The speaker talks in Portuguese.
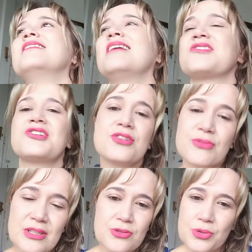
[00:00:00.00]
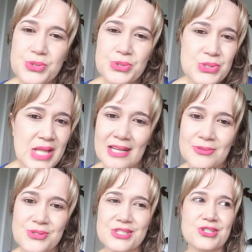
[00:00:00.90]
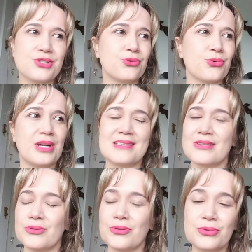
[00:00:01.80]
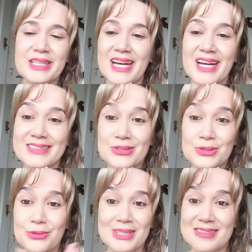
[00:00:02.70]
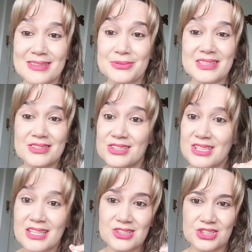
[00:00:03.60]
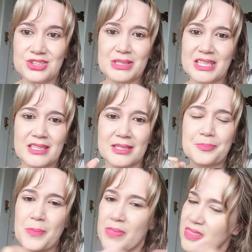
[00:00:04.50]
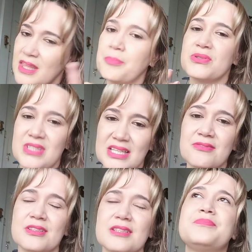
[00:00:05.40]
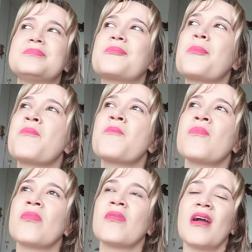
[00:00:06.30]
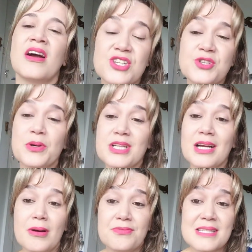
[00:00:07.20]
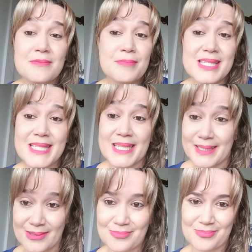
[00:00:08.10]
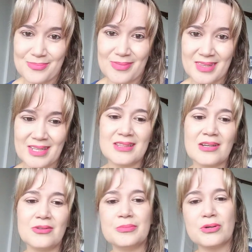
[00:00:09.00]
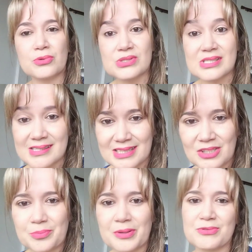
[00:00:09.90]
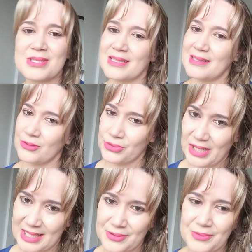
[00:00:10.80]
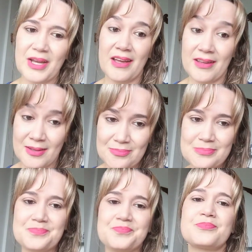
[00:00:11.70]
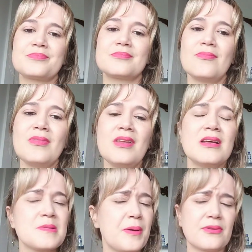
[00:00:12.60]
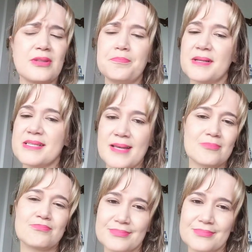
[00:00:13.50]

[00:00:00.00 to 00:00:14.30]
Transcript: a gente não tem todos os dados, a gente não conhece toda a situação, e se a gente agir de maneira impulsiva, a gente pode acabar fazendo besteira. Então, meu conselho para você que está do outro lado é: espera o tempo passar.